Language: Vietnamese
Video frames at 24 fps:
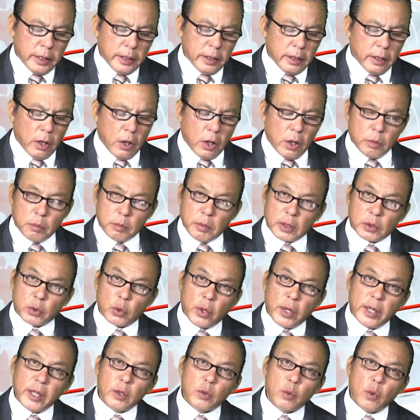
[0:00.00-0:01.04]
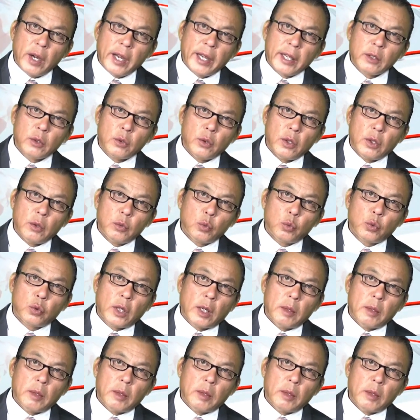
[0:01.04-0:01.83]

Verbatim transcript: cái đòn mà thuế quan của ông